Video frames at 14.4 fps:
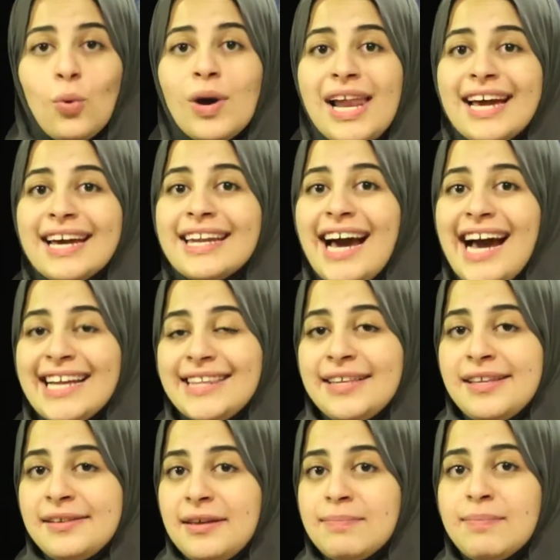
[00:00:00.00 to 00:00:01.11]
ولكن حتى
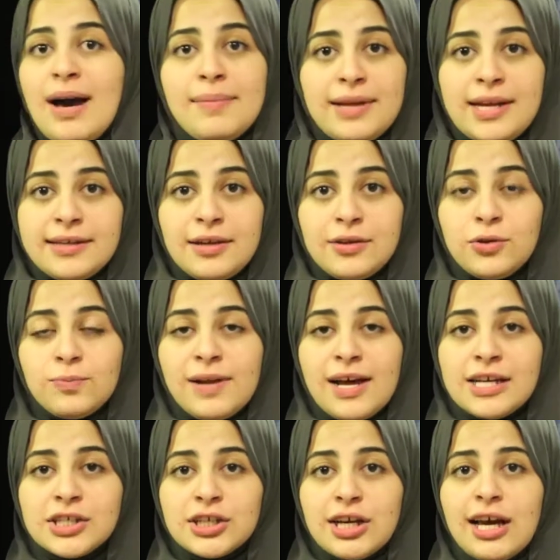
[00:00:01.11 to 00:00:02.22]
تتم عملية
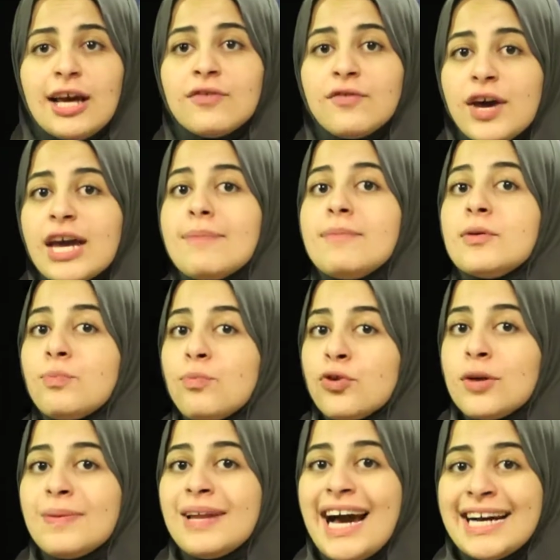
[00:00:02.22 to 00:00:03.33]
الدوبلاج فهي بتمر
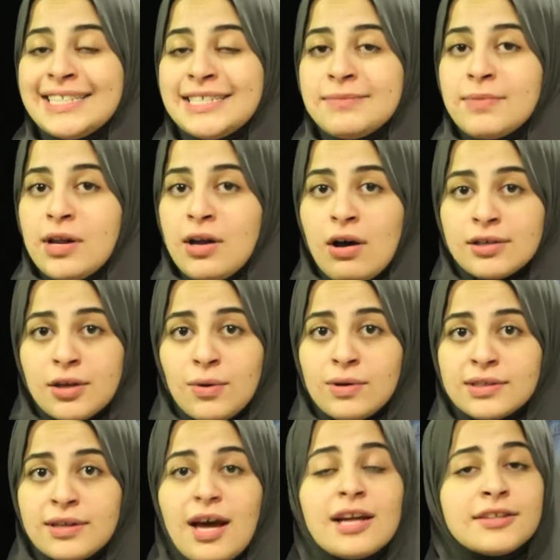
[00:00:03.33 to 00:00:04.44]
بالعديد من الخطوات
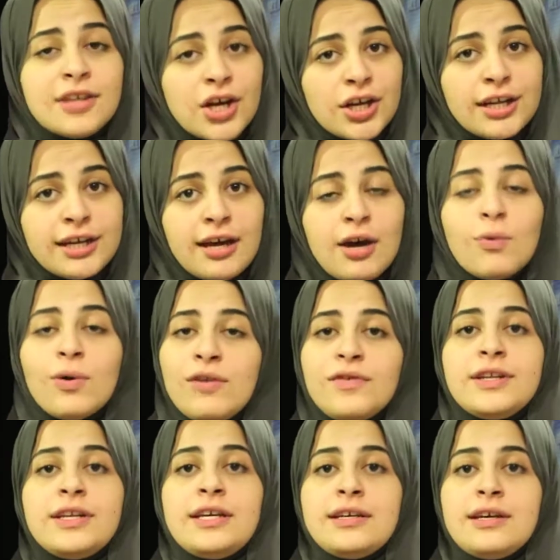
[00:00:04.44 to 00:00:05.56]
التقنية
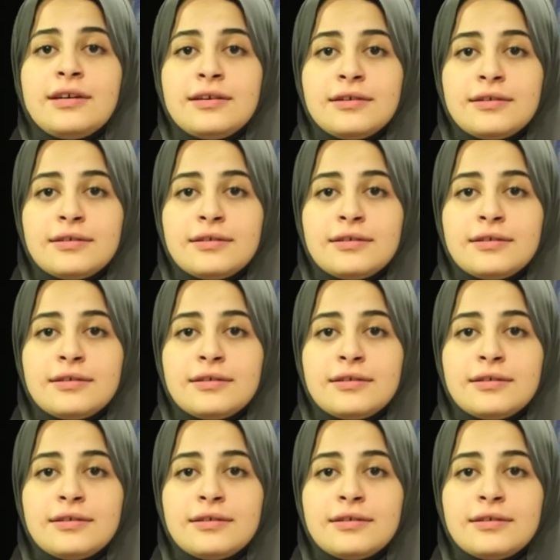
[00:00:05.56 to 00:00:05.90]
والفنية